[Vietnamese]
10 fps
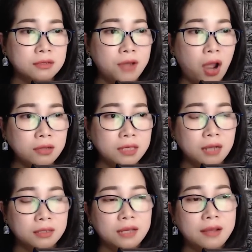đón
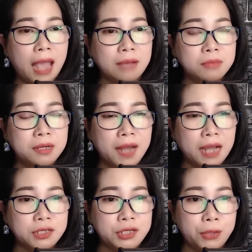nhận những hạt mưa nặng
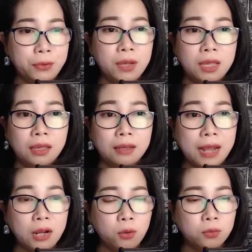trĩu
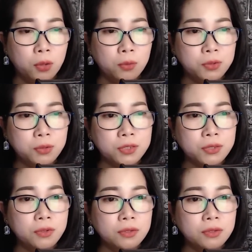đang ùn ùn trút xuống.